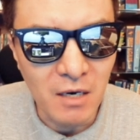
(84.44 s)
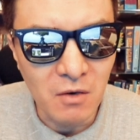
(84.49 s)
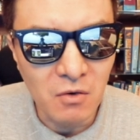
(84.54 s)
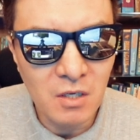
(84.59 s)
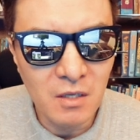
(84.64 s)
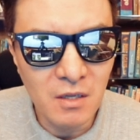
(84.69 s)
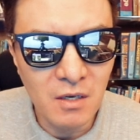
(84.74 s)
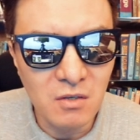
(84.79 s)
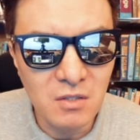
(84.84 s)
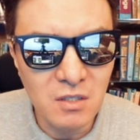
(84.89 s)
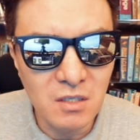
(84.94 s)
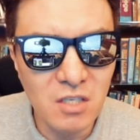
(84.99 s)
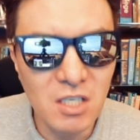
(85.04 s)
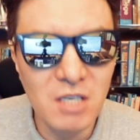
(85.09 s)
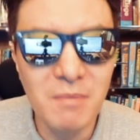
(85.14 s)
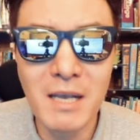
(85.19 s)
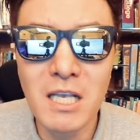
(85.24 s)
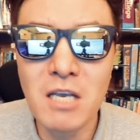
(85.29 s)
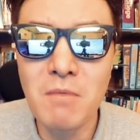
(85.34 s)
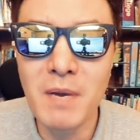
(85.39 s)
어떻게 된 거지?
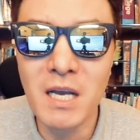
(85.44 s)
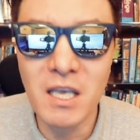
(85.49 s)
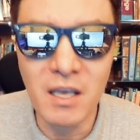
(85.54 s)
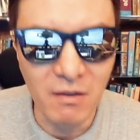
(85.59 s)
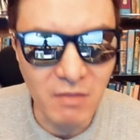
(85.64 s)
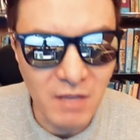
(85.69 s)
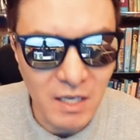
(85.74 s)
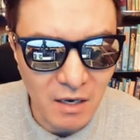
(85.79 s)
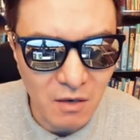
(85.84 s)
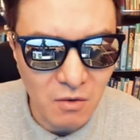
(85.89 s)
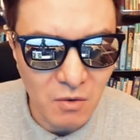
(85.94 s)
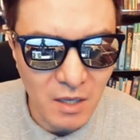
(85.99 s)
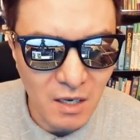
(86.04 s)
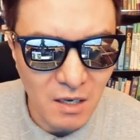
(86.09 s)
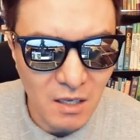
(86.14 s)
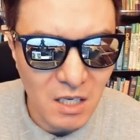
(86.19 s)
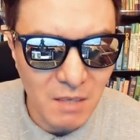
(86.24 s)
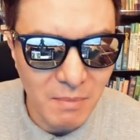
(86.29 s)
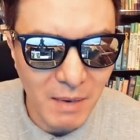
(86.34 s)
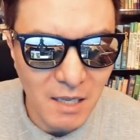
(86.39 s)
200년밖에 안 된
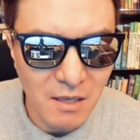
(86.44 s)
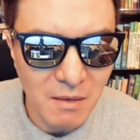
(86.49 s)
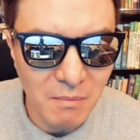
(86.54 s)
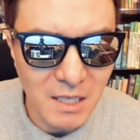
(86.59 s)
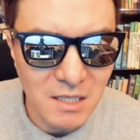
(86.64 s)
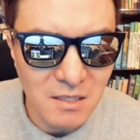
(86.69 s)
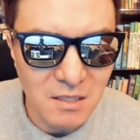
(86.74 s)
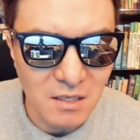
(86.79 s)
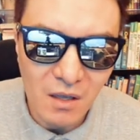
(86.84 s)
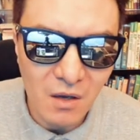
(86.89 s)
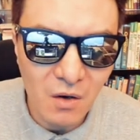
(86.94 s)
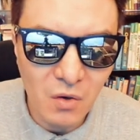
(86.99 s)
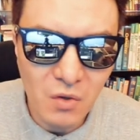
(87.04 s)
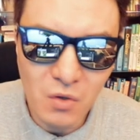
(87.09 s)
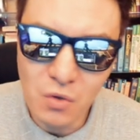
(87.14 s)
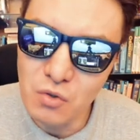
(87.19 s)
학교네? 200년 맞지?